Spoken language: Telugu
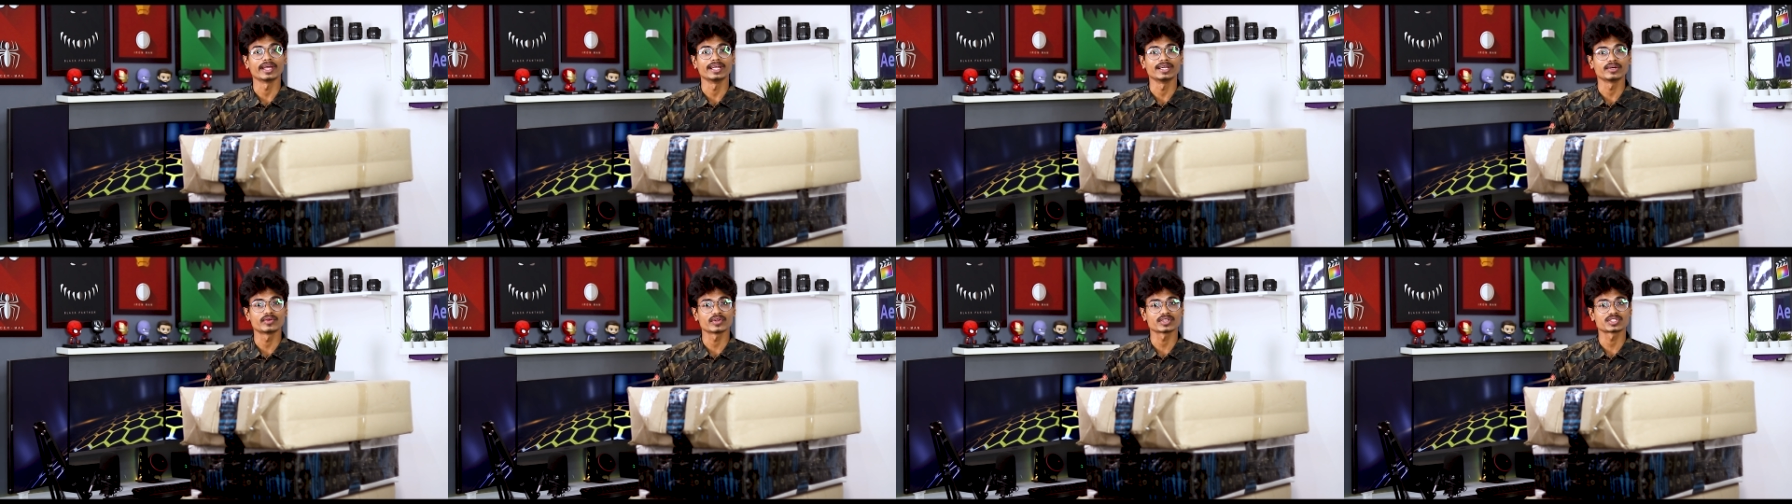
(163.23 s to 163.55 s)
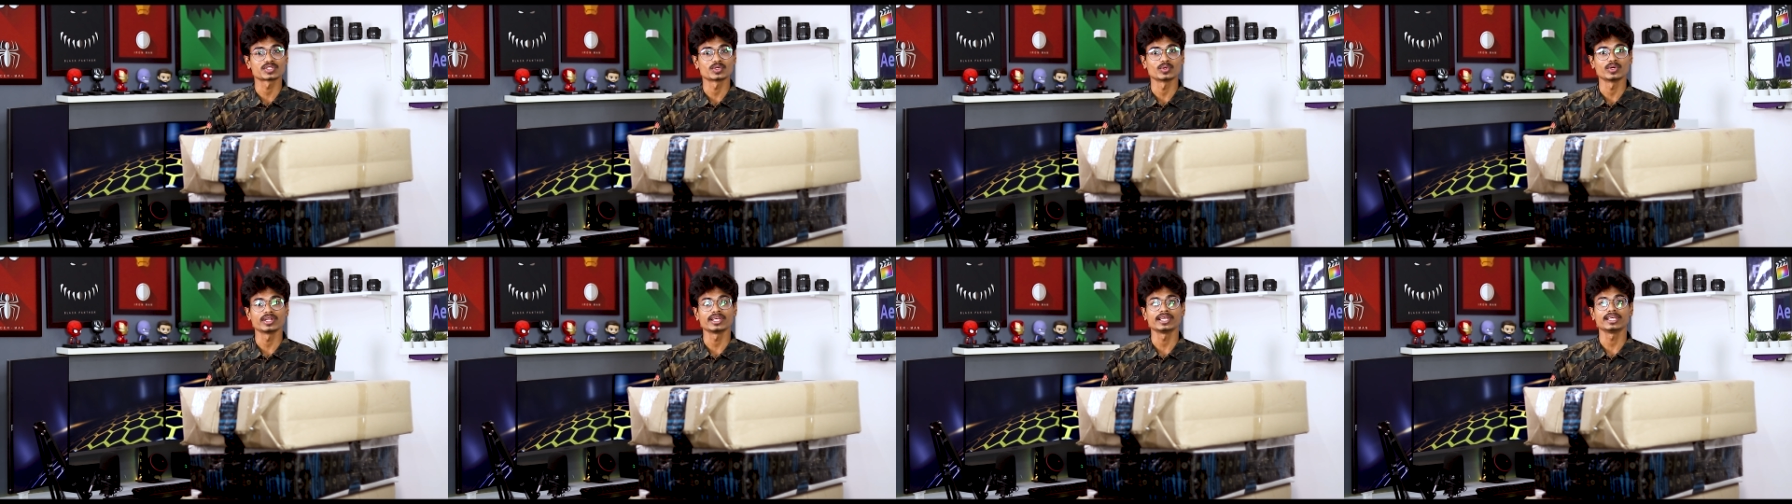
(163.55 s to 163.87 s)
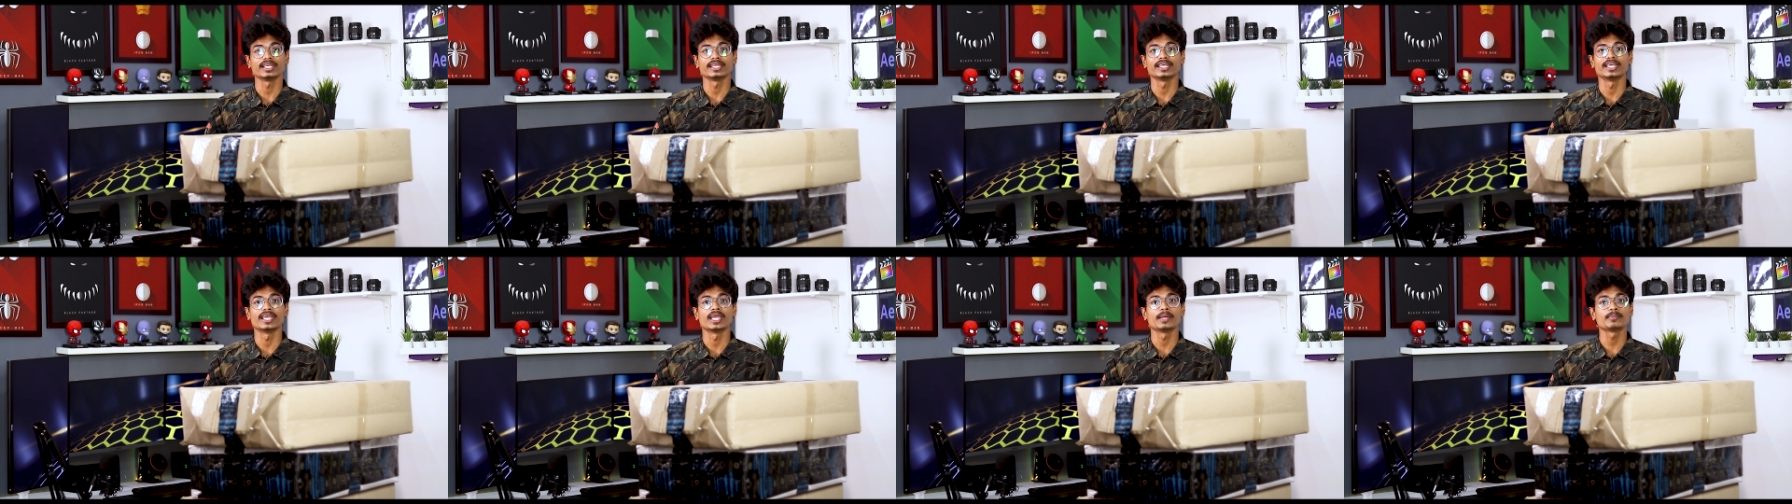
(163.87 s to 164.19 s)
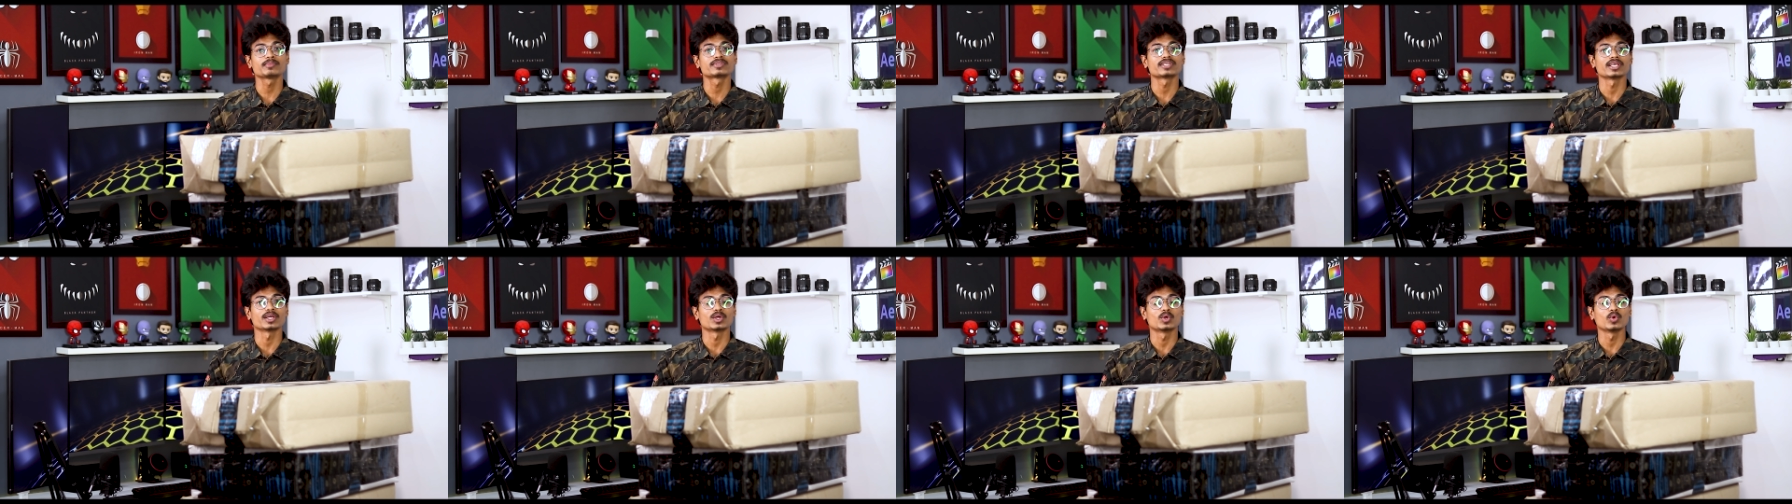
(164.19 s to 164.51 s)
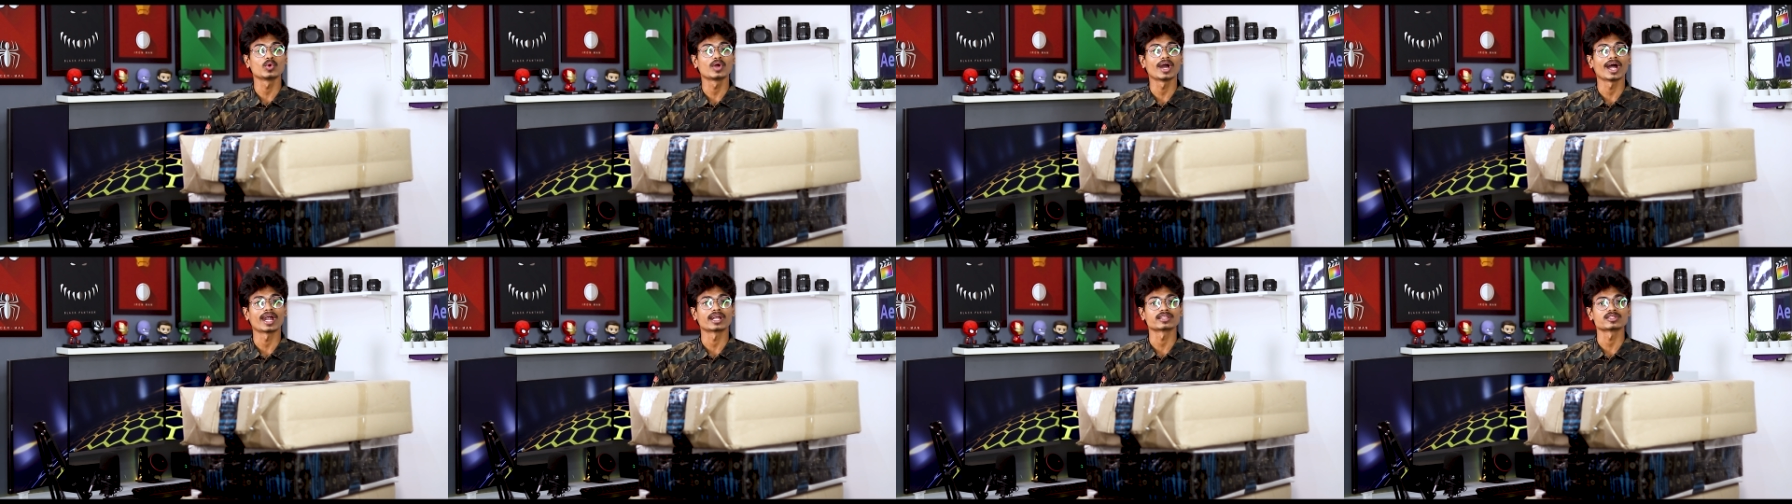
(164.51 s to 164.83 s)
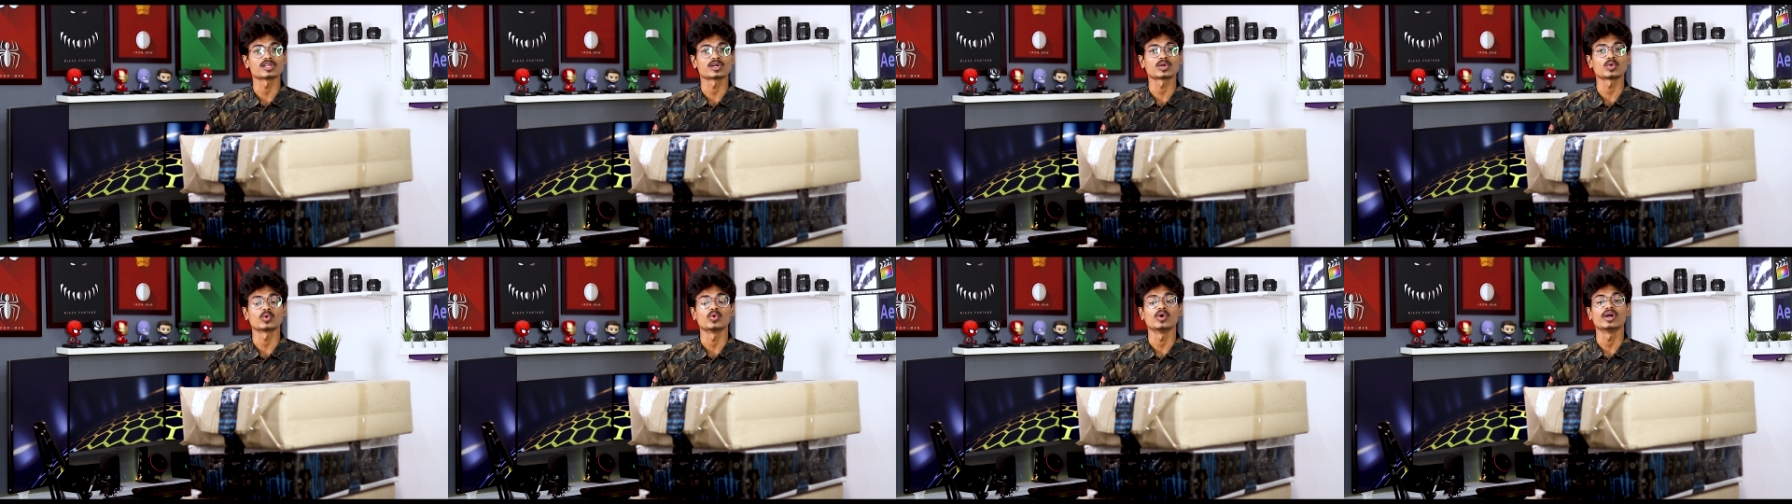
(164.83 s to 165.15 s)
ఇంట్రెస్ట్ ఉండి గేమ్స్ ఎక్కువగా
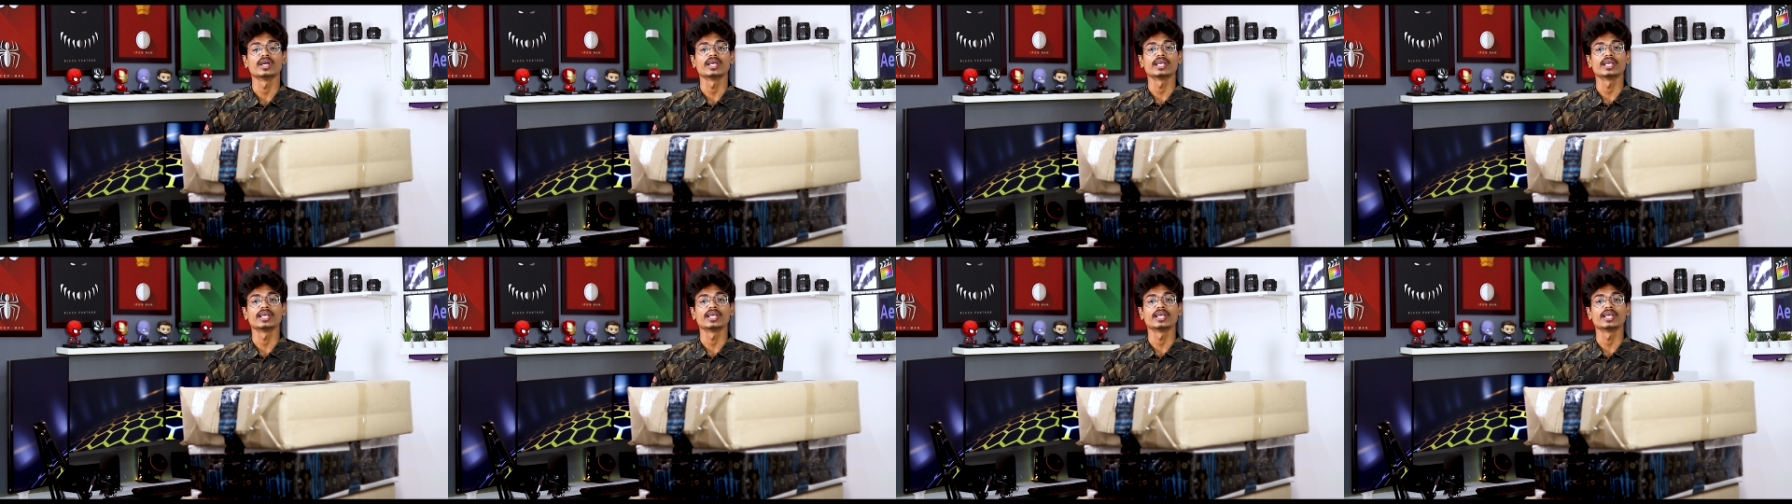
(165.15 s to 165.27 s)
ఆడతారో